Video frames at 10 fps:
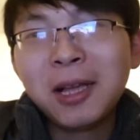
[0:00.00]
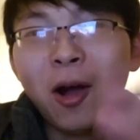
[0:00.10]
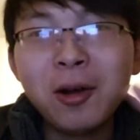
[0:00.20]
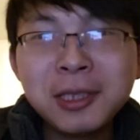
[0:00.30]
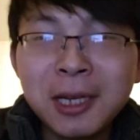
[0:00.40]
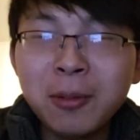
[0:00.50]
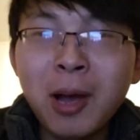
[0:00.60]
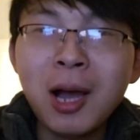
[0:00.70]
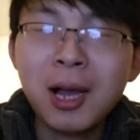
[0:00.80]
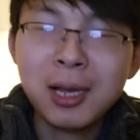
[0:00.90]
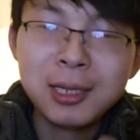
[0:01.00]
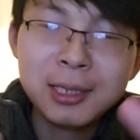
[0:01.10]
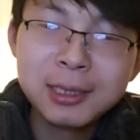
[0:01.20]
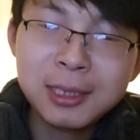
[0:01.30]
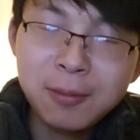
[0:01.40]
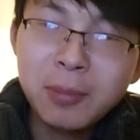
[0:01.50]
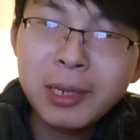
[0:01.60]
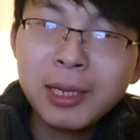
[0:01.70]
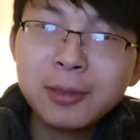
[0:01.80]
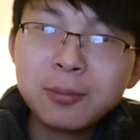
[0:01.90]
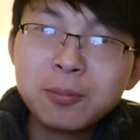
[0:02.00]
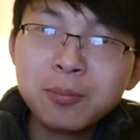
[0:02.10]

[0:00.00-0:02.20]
而且吧，人们呢，